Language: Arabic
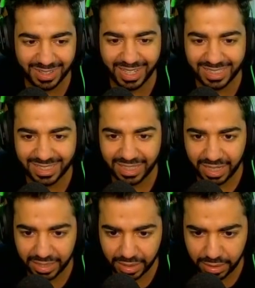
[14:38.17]
طيب،
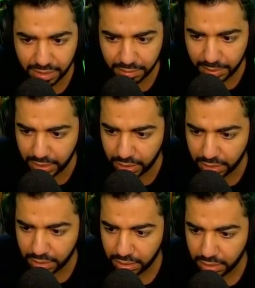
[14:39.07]
ايه ده؟ مين ده؟
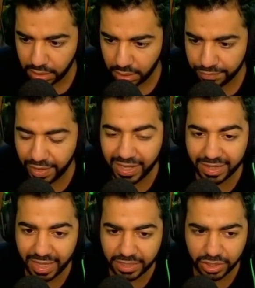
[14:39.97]
فايلنت
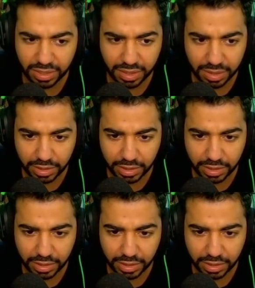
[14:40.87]
نيتشر؟ ده